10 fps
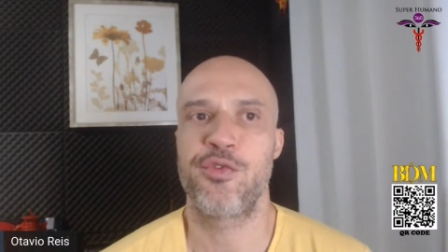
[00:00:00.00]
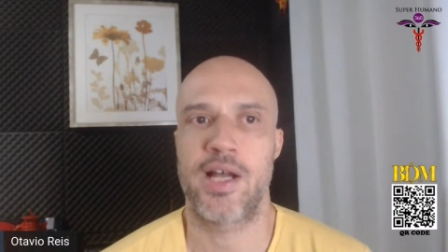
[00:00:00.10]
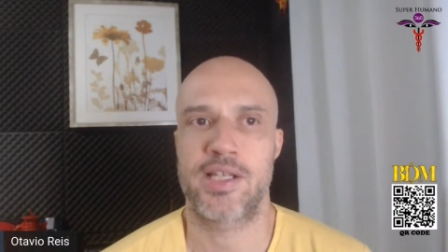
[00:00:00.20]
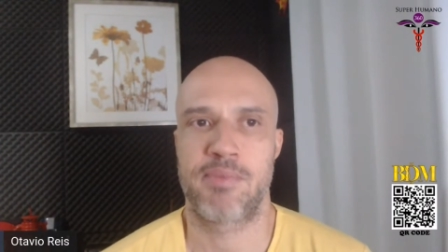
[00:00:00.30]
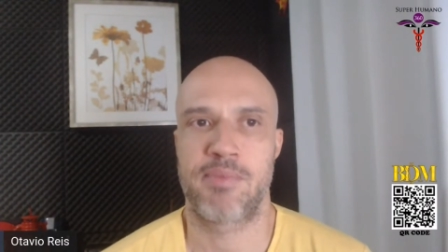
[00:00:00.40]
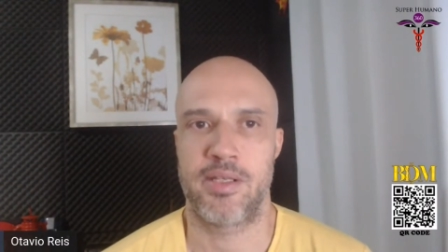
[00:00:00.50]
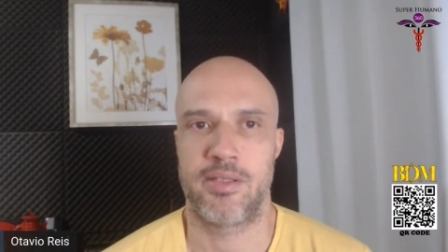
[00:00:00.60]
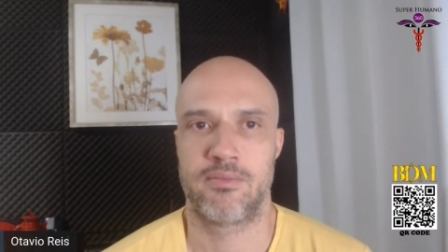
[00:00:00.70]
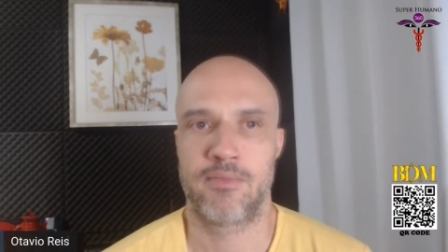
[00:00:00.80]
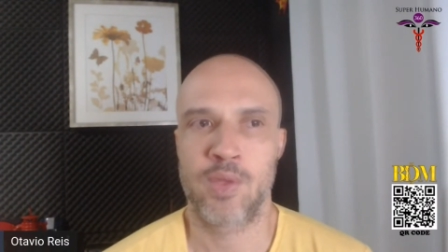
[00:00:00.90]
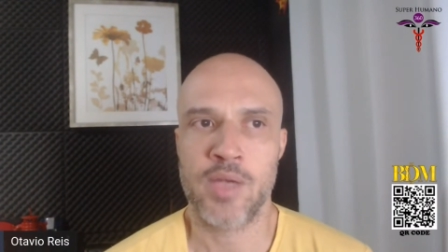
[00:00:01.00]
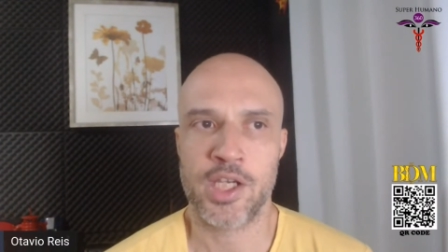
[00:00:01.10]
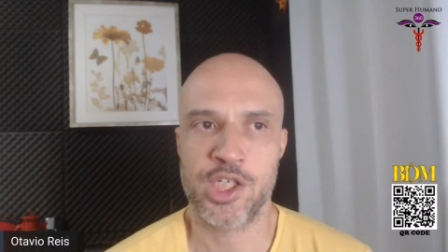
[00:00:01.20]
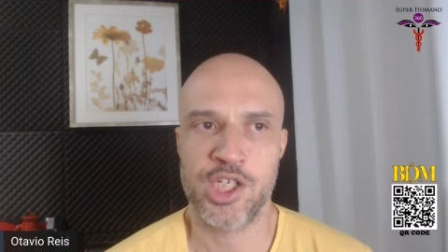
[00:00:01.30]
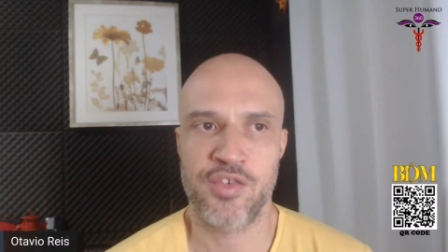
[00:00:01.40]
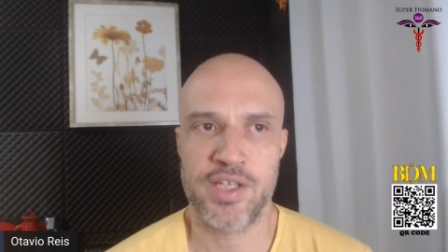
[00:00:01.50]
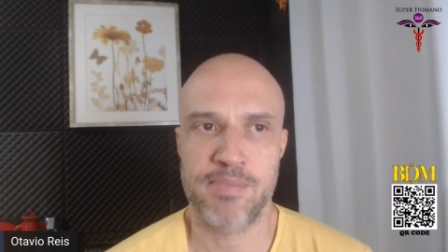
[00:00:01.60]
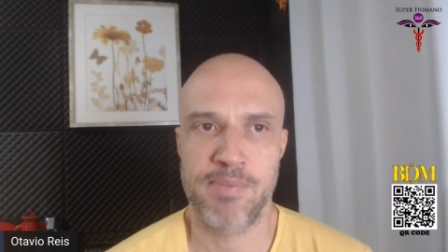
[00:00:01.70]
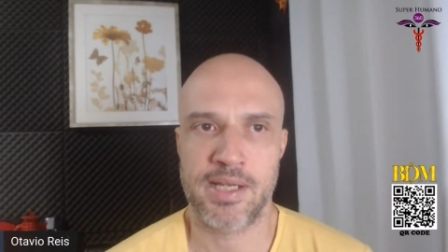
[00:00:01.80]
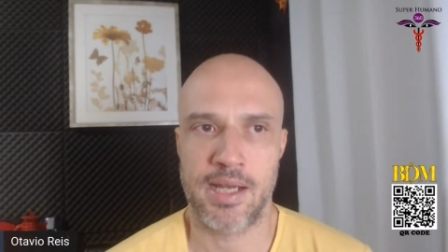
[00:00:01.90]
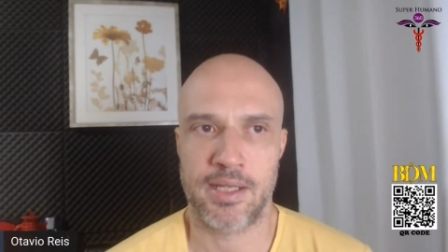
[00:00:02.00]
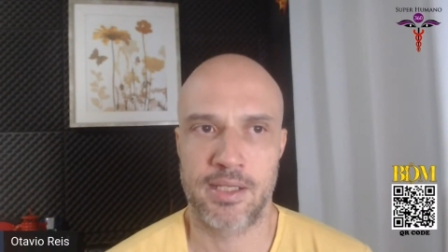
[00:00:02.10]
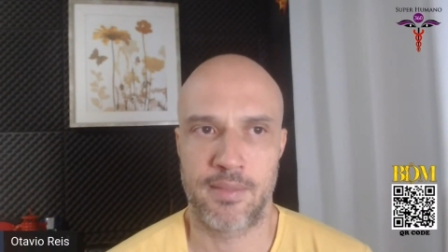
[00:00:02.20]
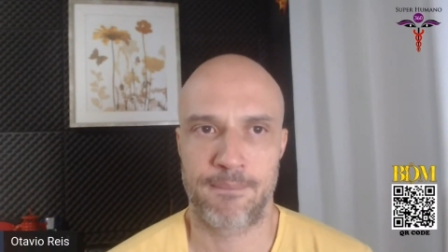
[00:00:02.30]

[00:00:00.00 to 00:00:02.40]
faz para ir? Então, o que, que a gente vai explicar aqui?